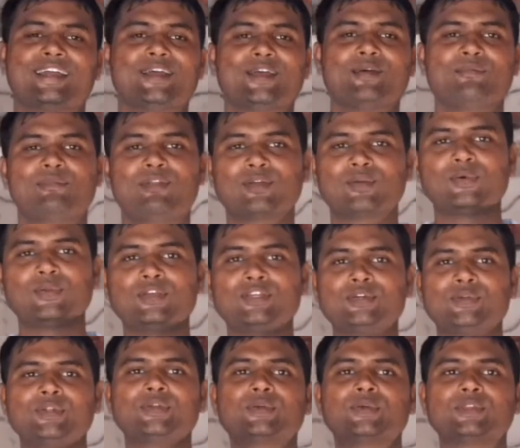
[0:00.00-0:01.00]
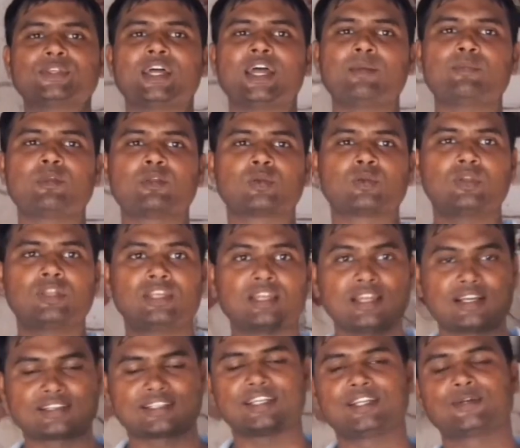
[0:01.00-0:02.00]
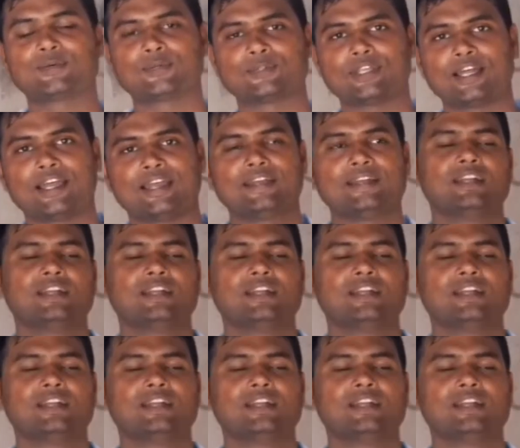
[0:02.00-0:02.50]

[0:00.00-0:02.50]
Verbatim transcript: बिल्कुल ही यूनिक होता है बिल्कुल ही अलग थलग होता है